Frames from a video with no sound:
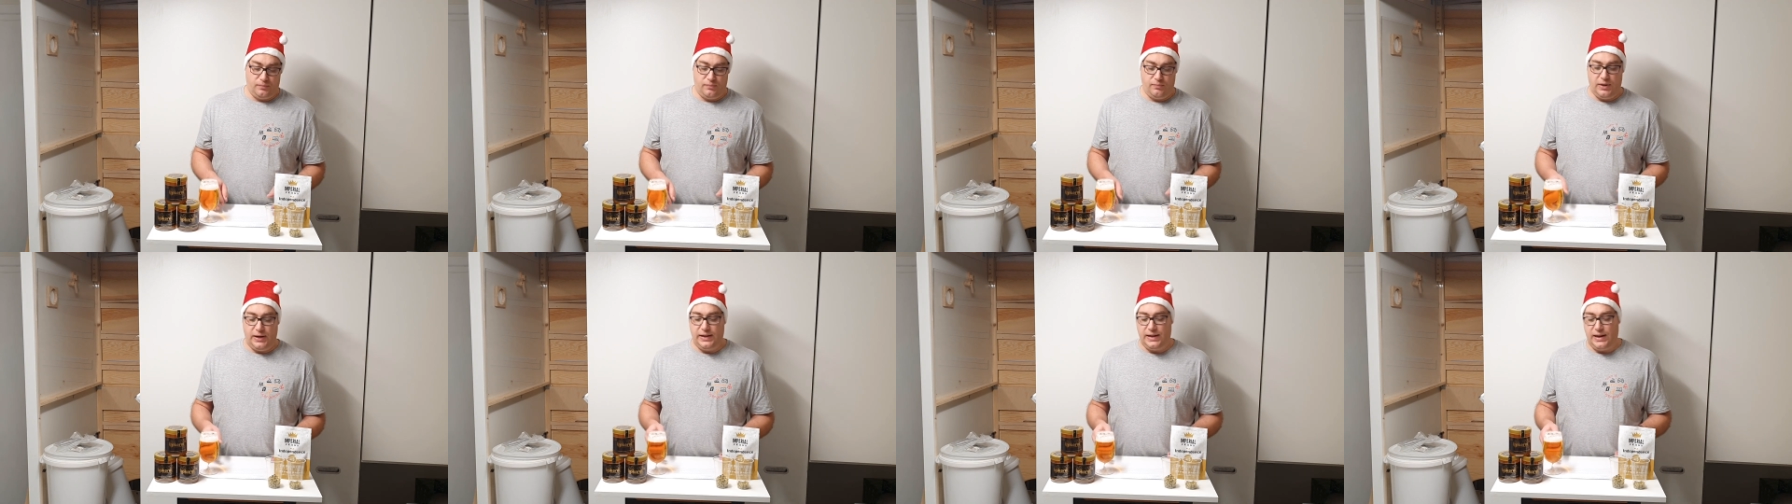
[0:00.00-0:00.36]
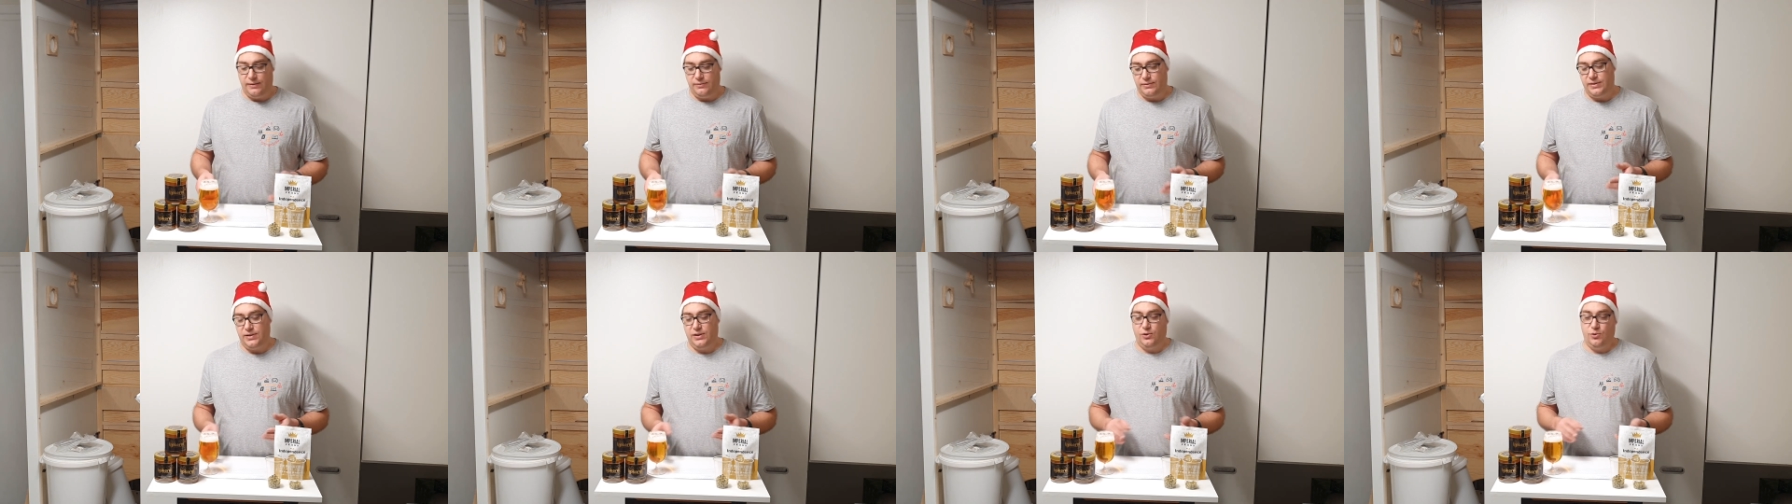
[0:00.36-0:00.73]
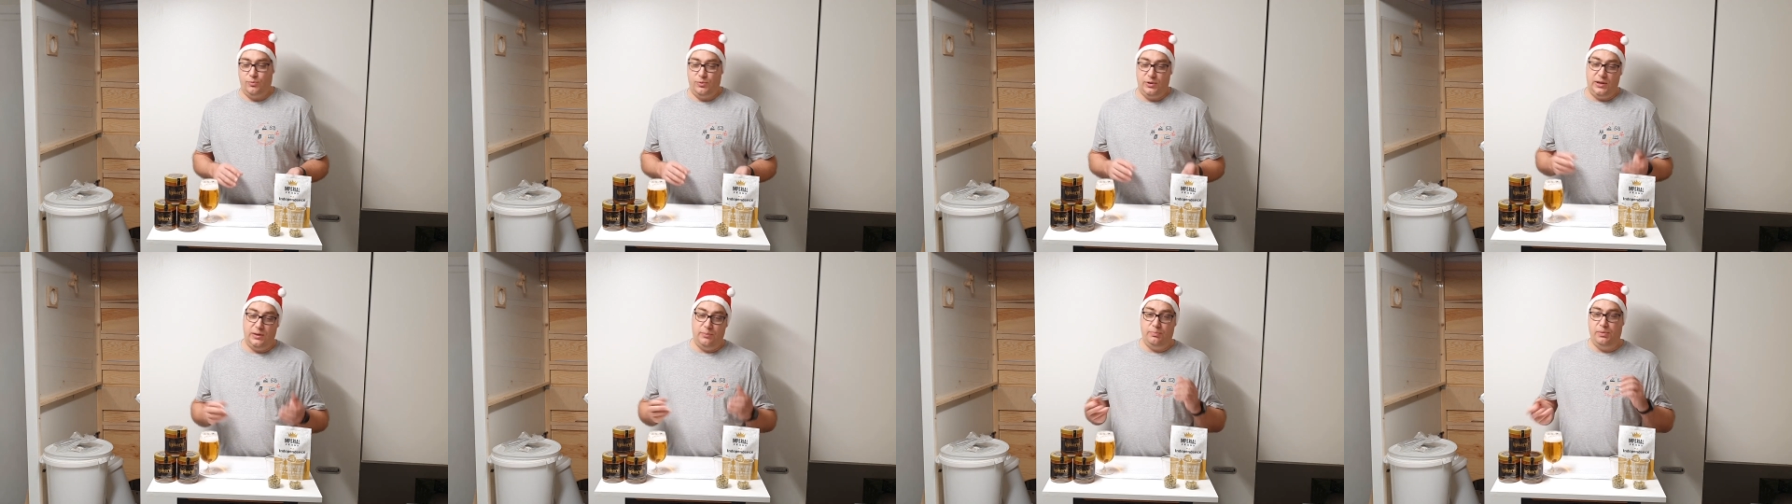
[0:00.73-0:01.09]
Man darf es nicht
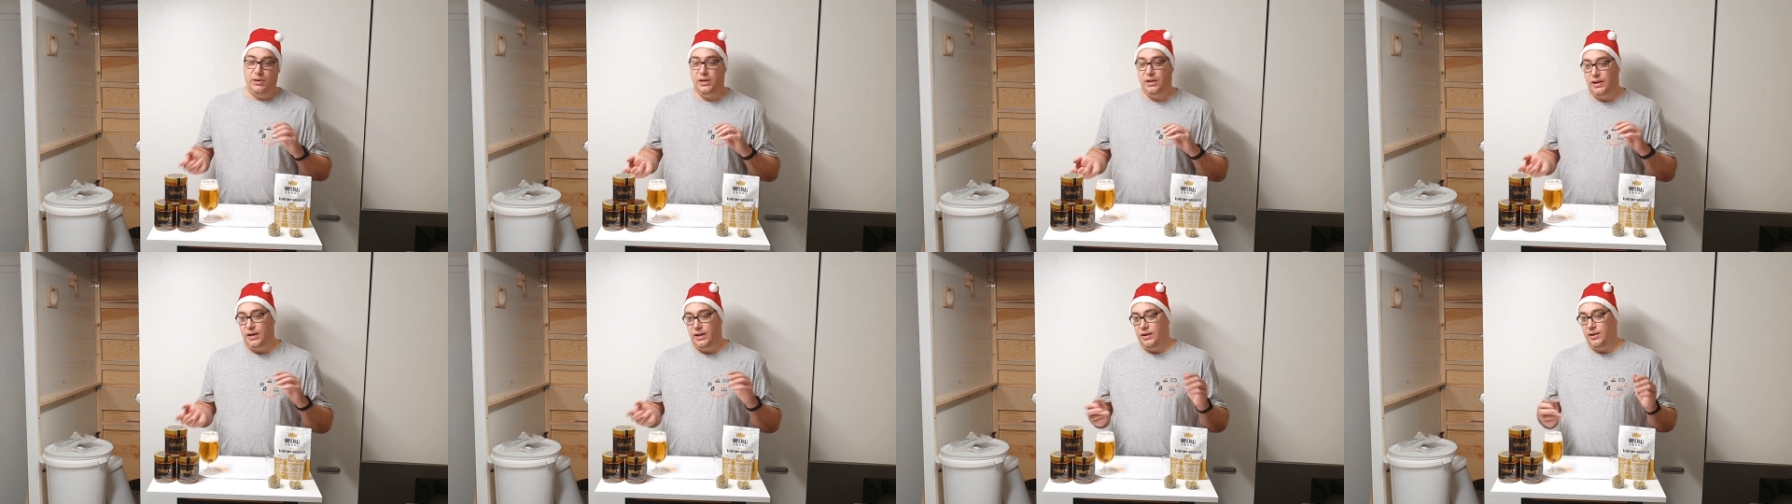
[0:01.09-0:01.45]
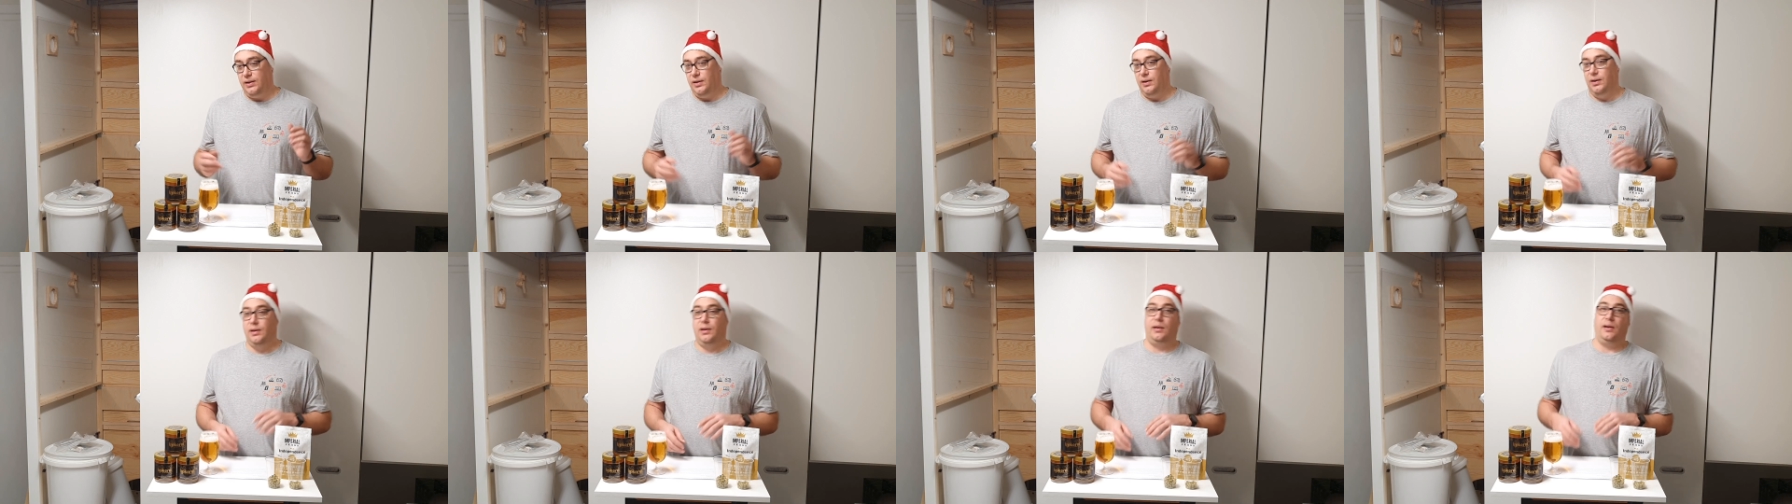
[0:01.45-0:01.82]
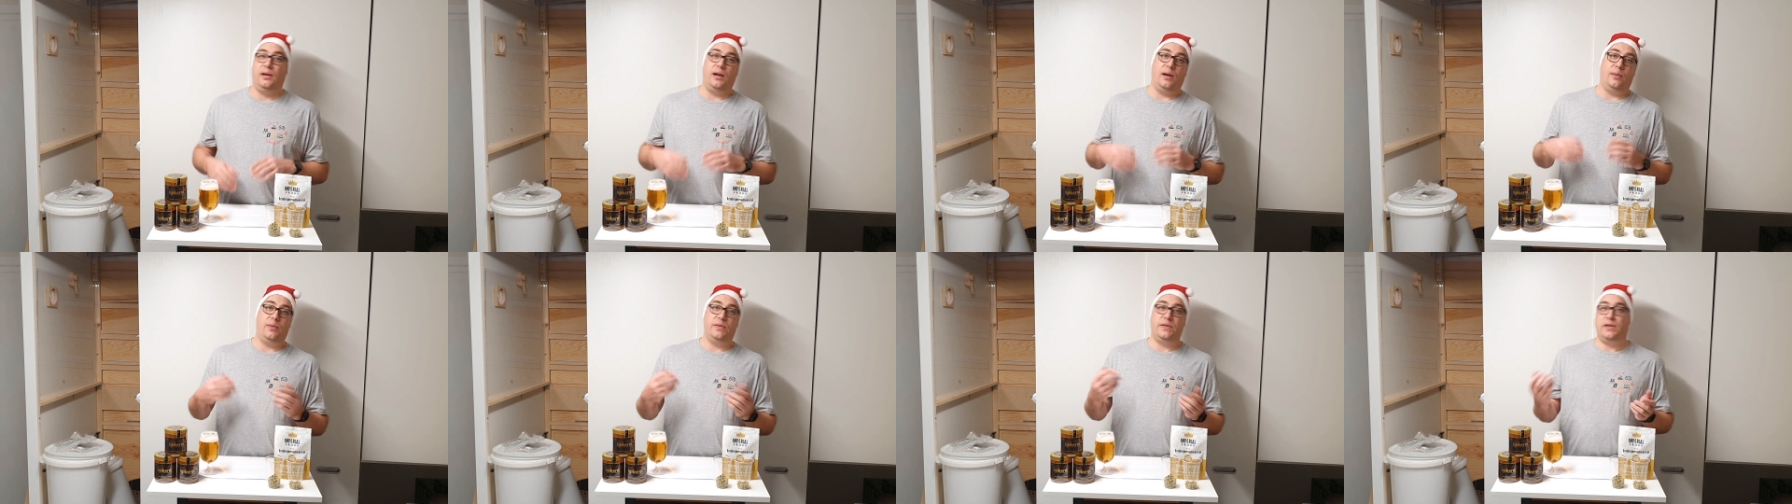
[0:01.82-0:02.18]
unbedingt Bier nennen,
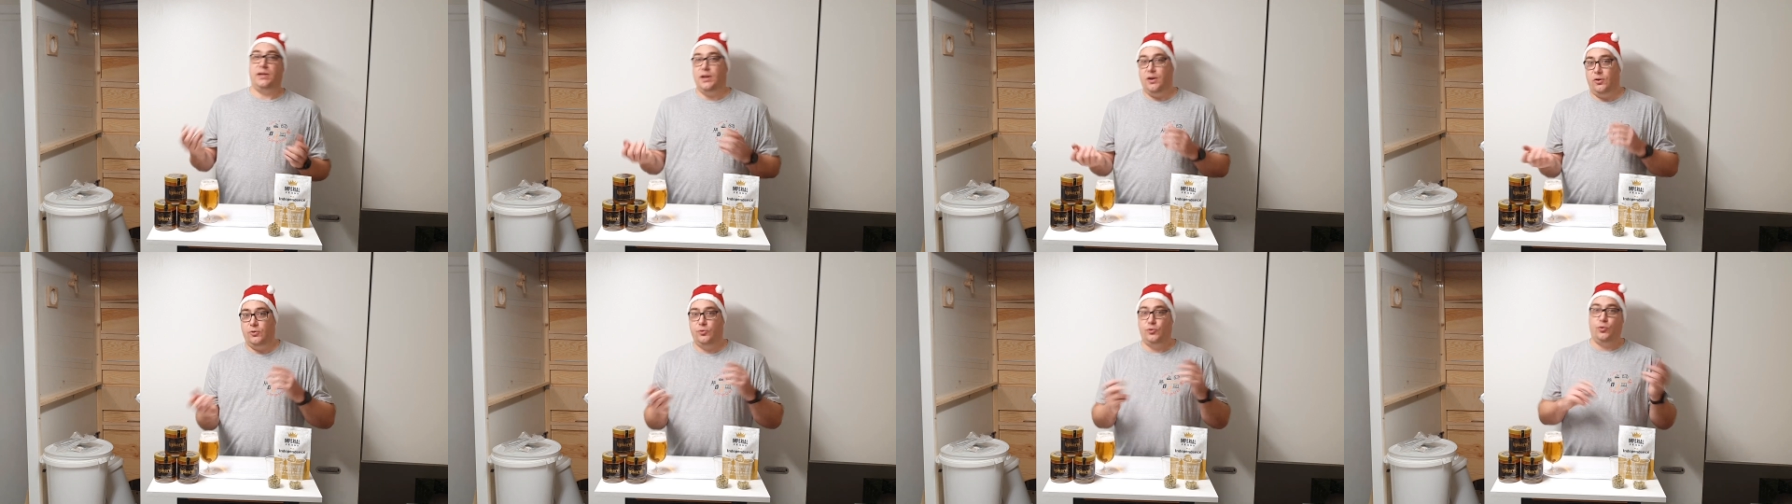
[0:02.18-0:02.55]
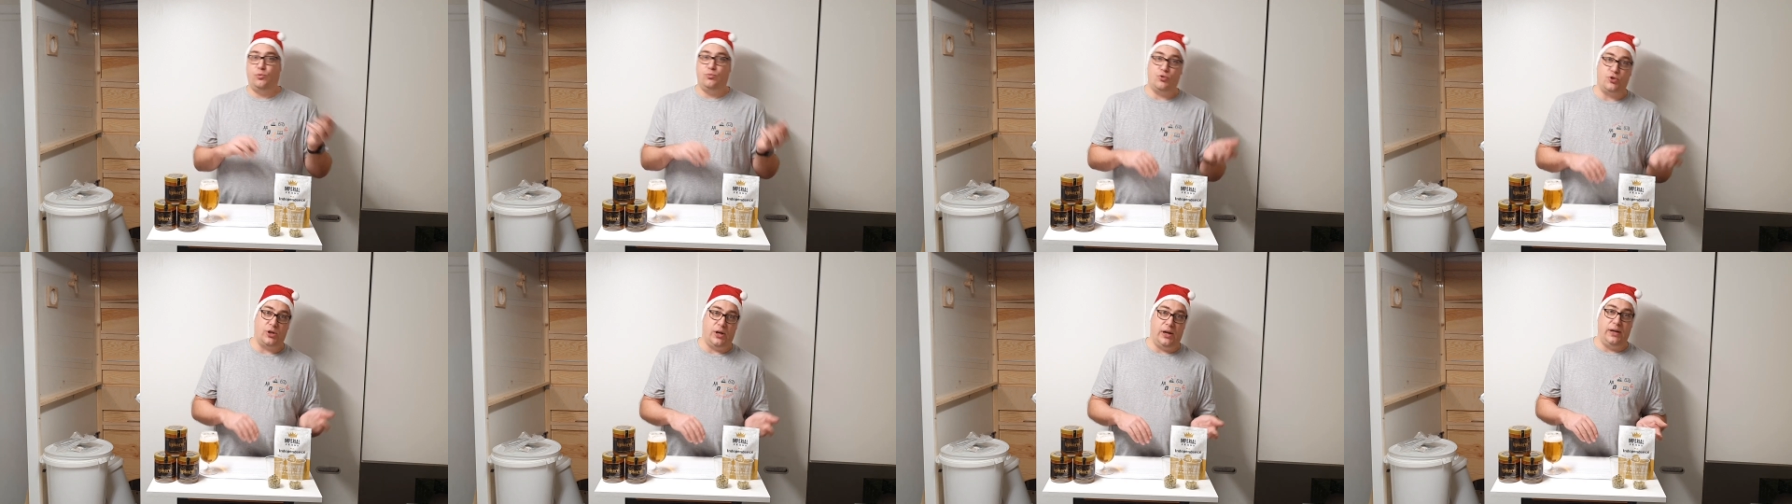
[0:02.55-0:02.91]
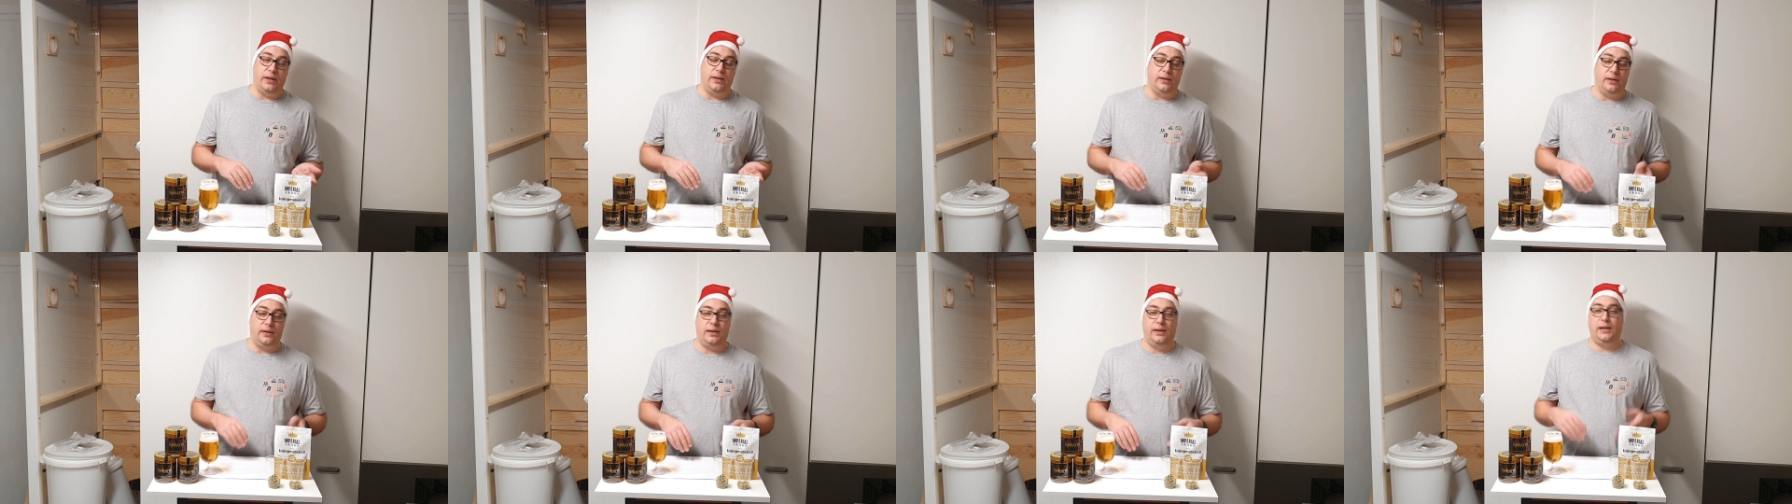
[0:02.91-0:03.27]
kann man sich auch drum
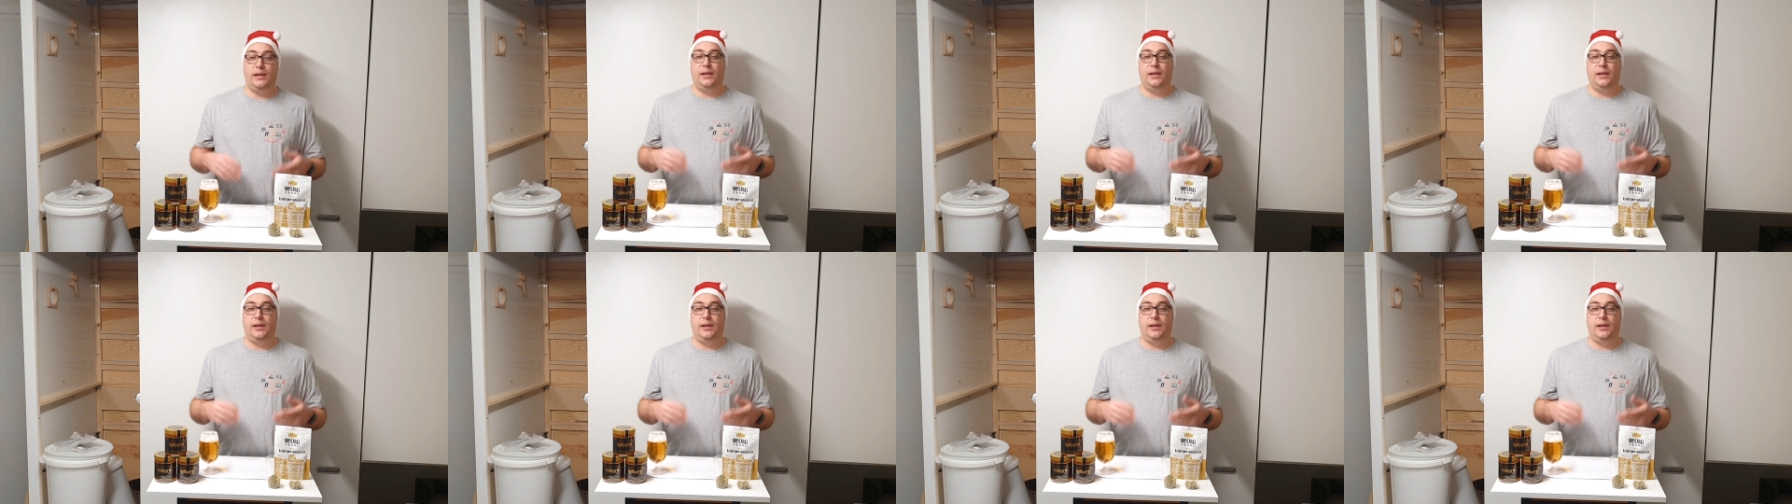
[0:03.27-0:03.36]
streiten.